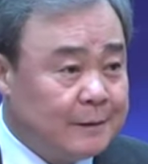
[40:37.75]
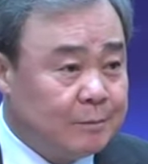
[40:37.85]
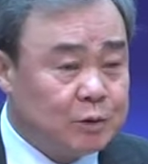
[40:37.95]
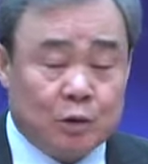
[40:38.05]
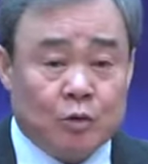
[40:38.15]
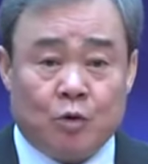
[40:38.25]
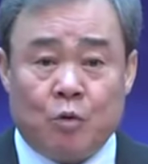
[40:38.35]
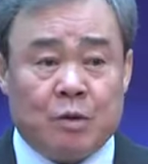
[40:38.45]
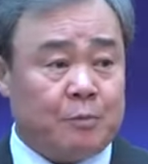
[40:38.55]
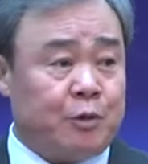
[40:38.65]
성경
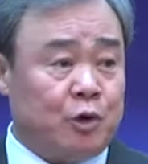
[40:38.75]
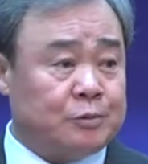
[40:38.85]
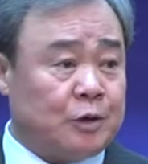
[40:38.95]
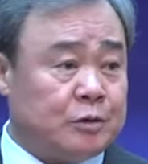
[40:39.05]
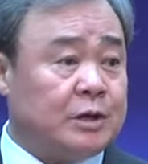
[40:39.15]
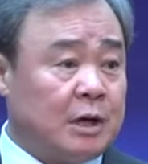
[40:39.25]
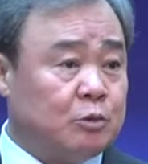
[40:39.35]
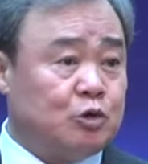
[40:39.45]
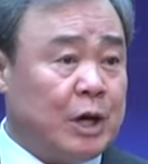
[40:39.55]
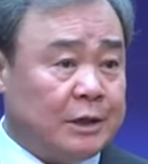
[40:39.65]
공부할 필요 없어요. 그 사람은
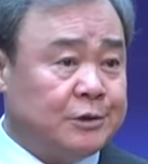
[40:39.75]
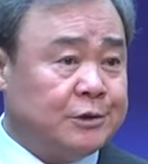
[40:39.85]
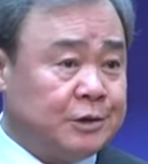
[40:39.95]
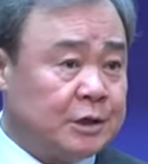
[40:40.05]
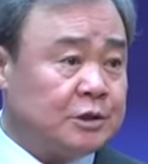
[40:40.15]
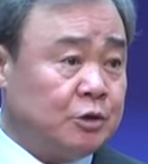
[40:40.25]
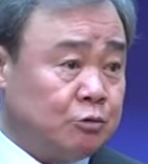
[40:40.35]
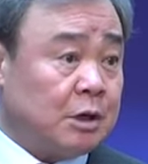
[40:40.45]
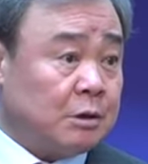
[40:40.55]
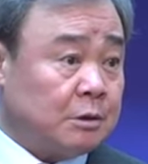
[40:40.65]
죄 안 지었으니까 천국
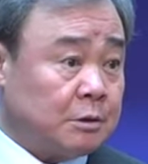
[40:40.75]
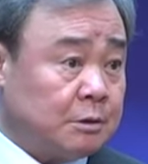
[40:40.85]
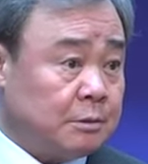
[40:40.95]
갈 거거든.